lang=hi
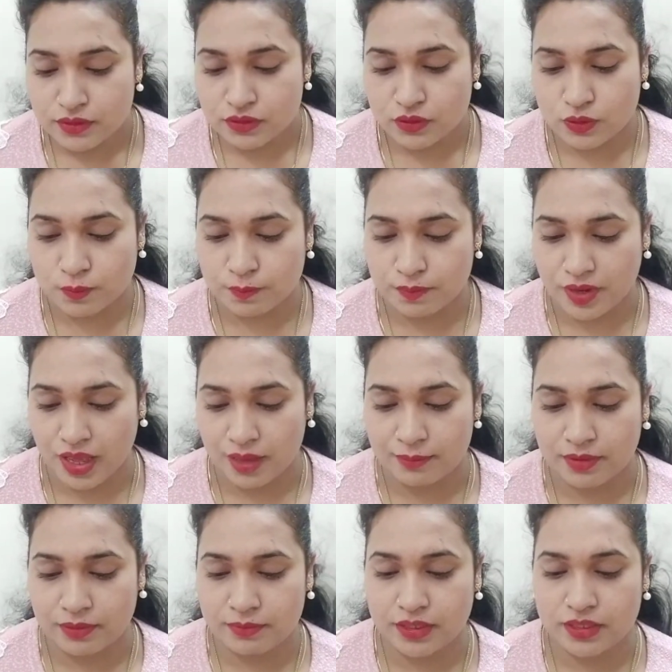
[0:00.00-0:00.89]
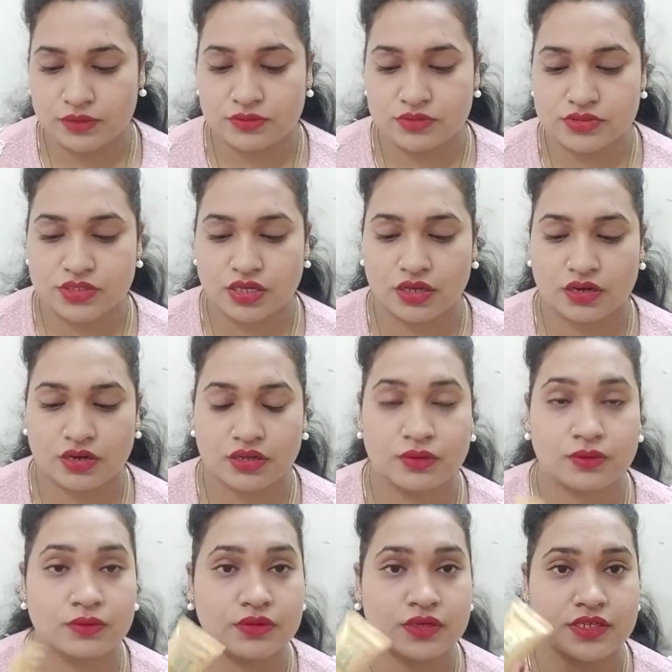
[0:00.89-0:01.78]
तो प्राइमर मैं यूज़ कर रही
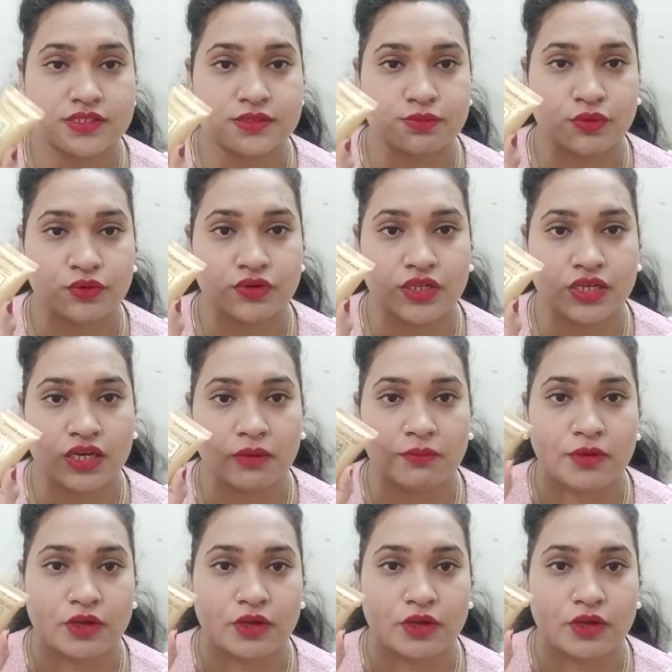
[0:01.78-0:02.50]
हूँ किस ब्यूटी का